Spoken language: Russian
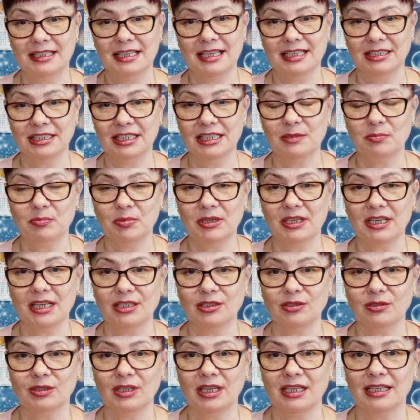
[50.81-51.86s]
я сейчас
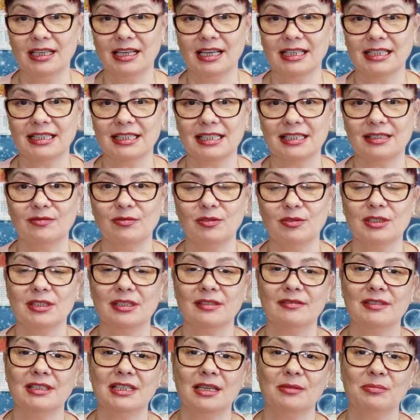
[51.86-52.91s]
покажу на карте
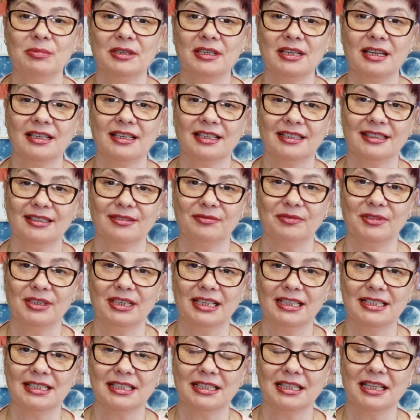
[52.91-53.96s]
звездного неба, как это
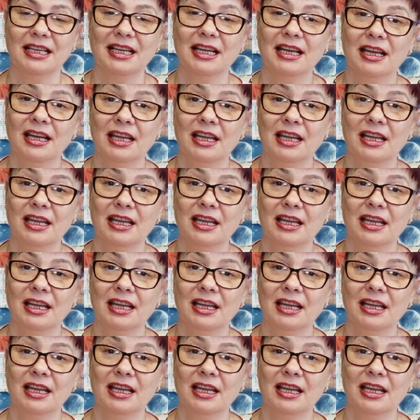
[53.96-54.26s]
выглядит,